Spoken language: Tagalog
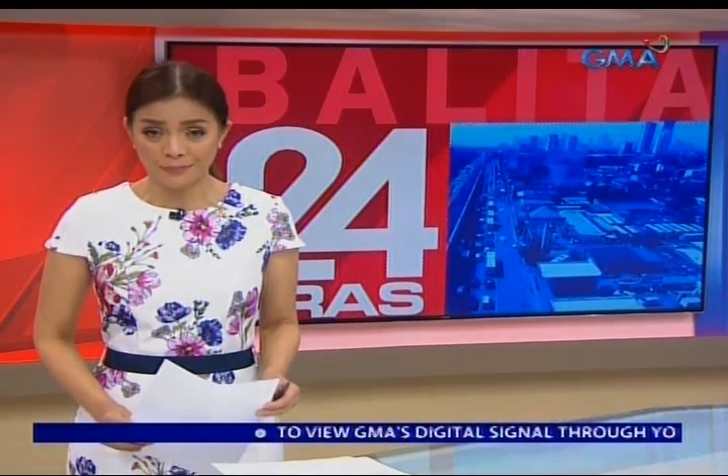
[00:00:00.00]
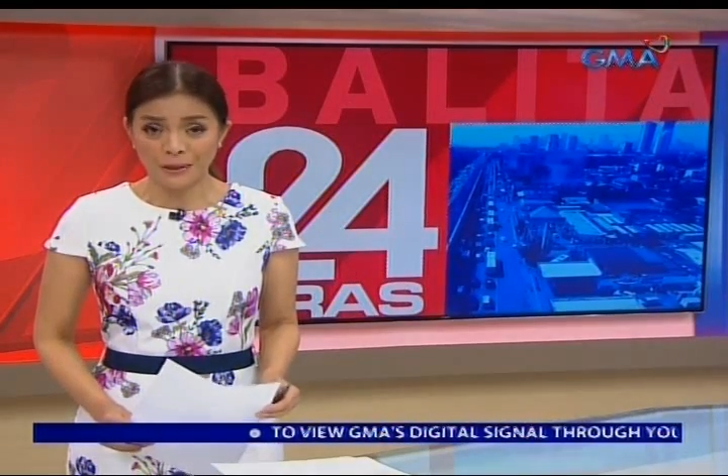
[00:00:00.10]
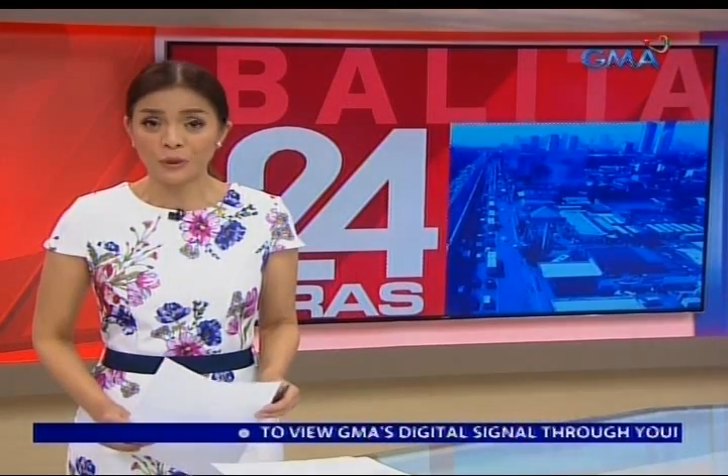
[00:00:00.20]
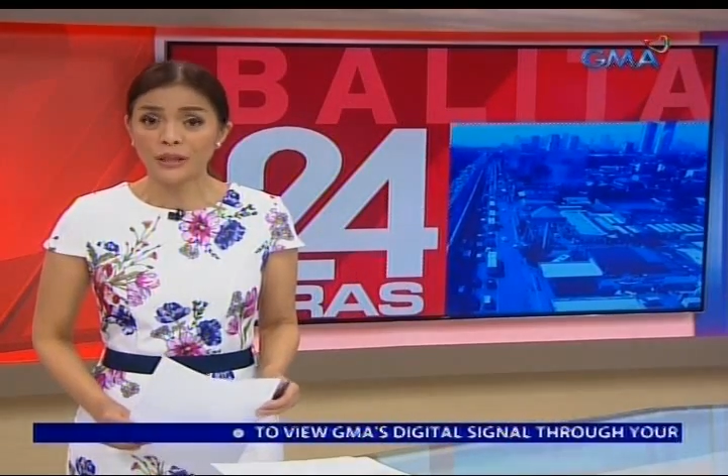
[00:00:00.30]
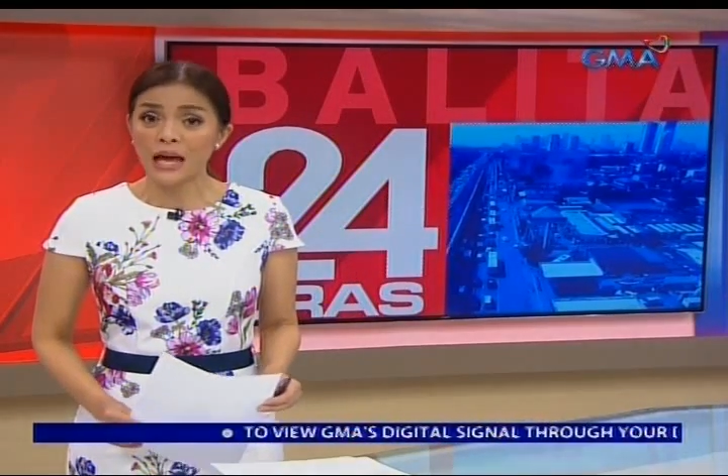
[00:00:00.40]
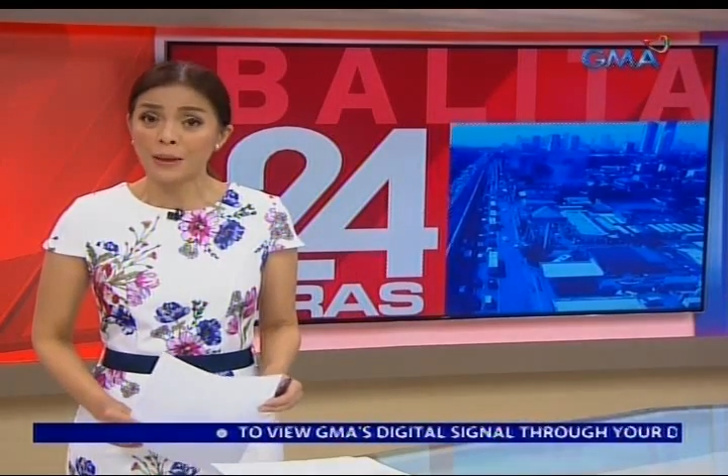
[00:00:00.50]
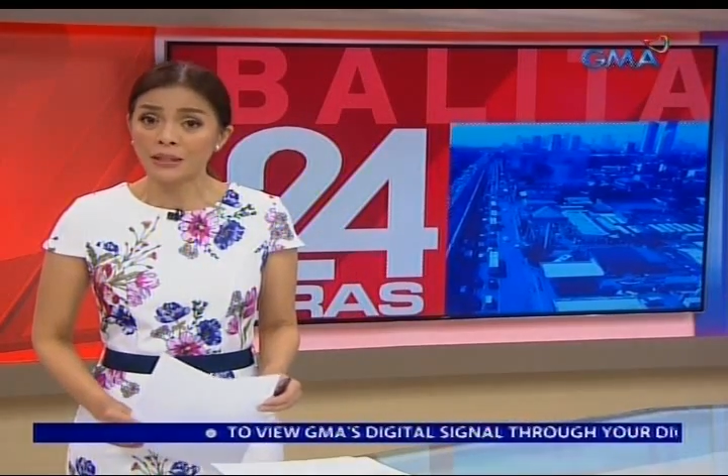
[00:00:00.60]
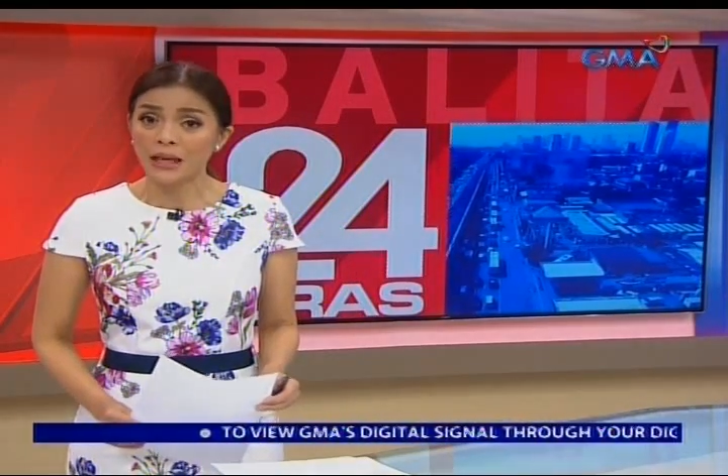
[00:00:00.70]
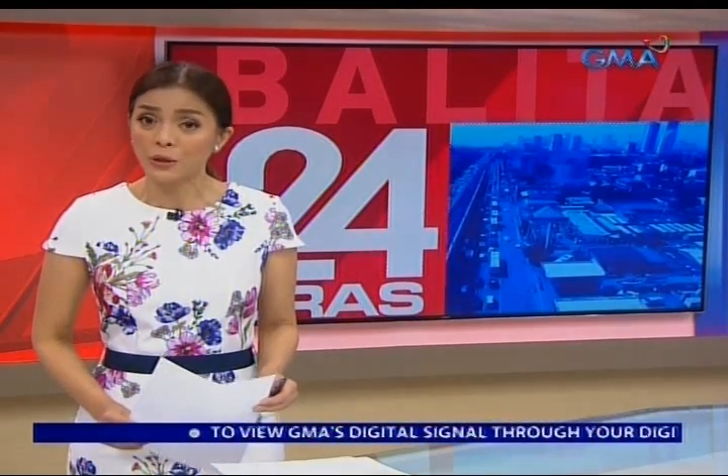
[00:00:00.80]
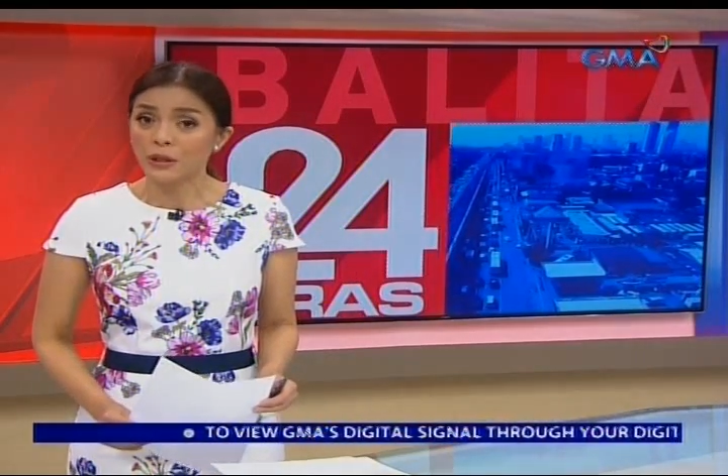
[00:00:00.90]
Pero
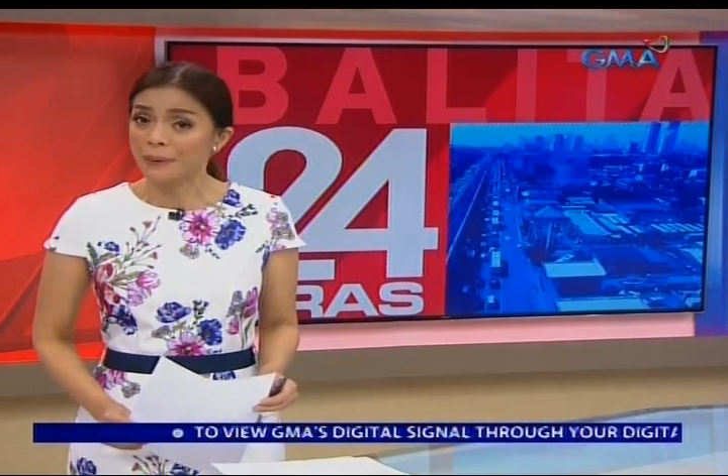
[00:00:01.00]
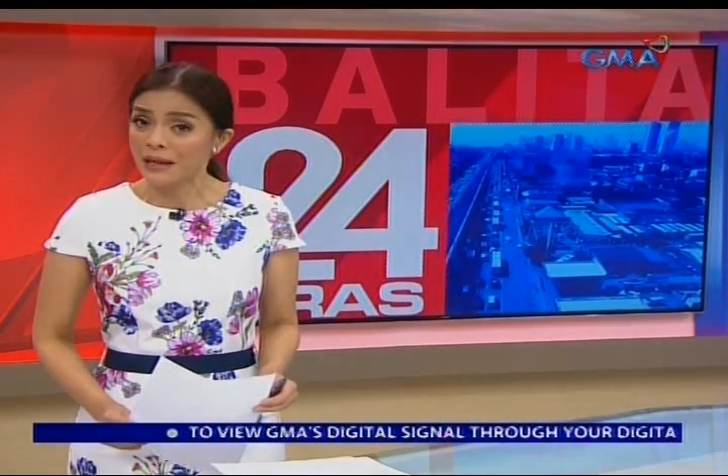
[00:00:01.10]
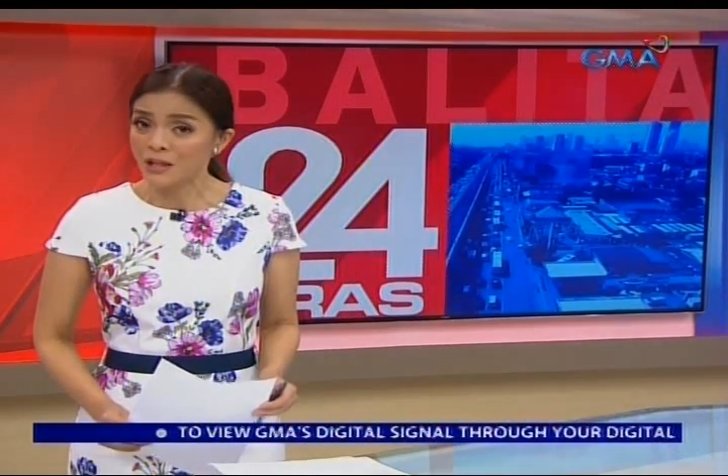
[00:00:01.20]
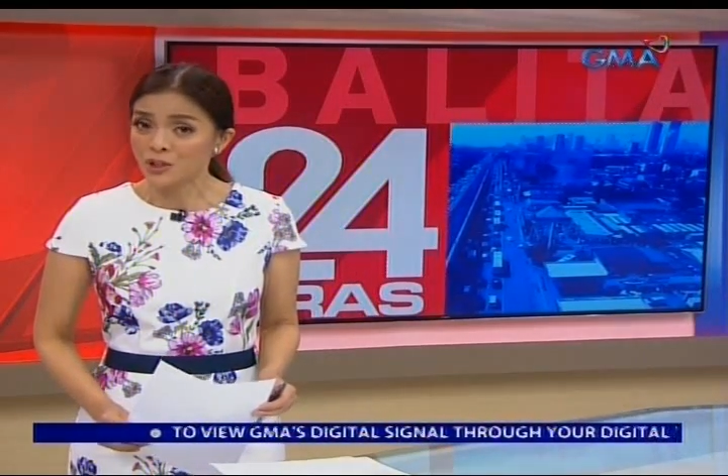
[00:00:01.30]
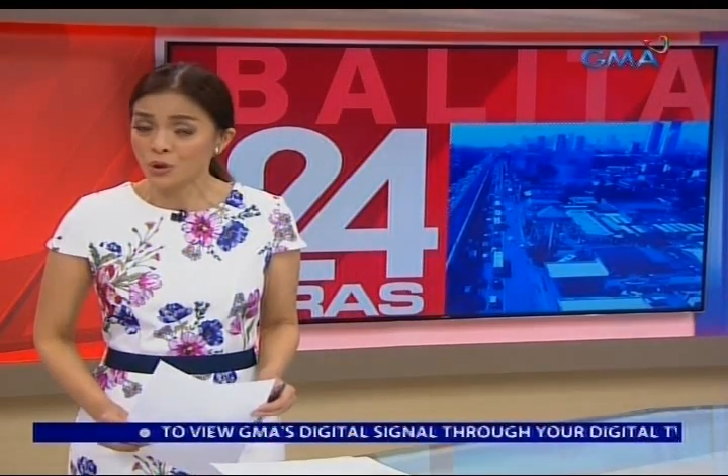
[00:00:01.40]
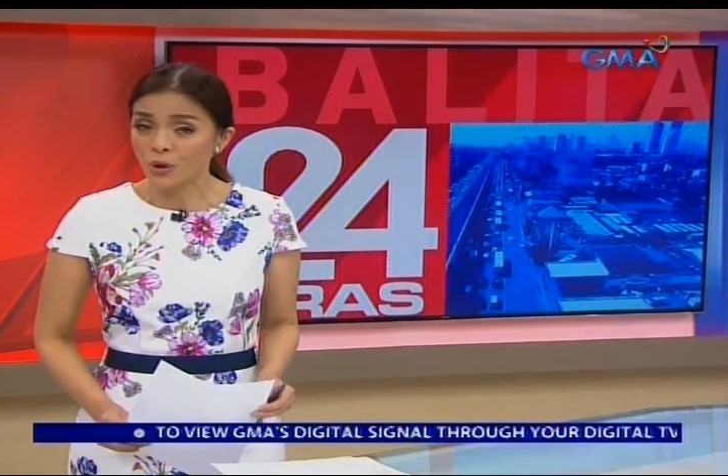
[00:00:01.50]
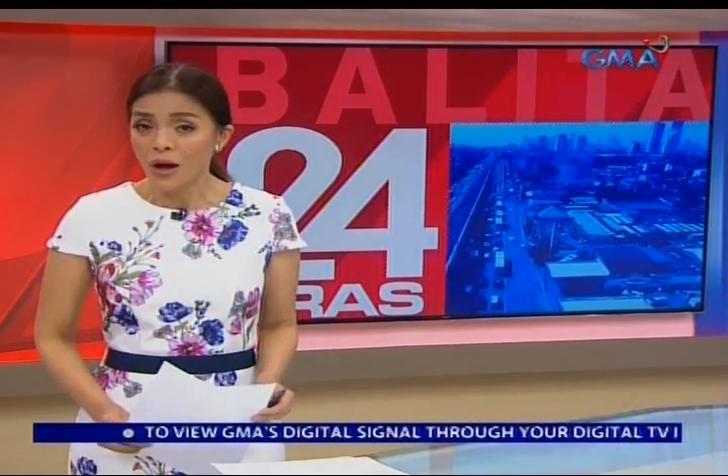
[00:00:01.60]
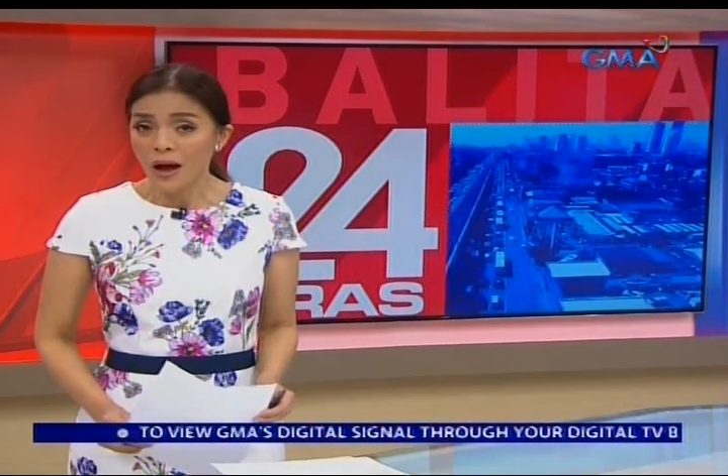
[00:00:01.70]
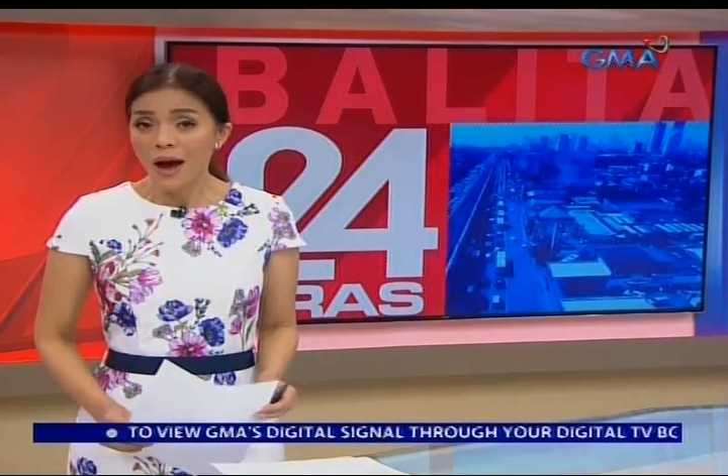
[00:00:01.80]
inamin ngayon ng palasyo,